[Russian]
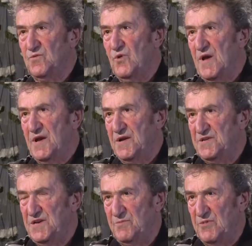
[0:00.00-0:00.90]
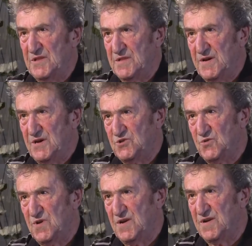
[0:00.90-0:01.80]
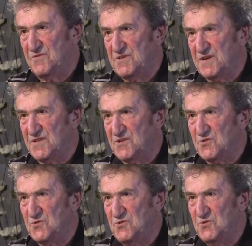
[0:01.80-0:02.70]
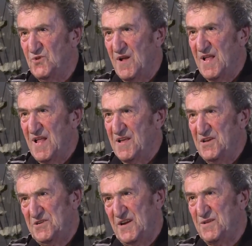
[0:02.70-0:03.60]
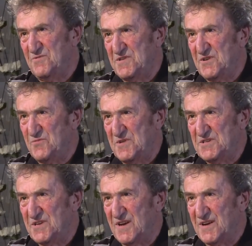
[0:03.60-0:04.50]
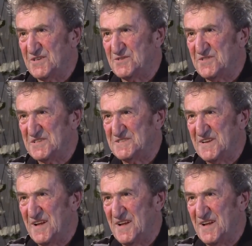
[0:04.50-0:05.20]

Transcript: Ну, идея была такая, что я на всех настучу угу. и сядем все вместе, как известно.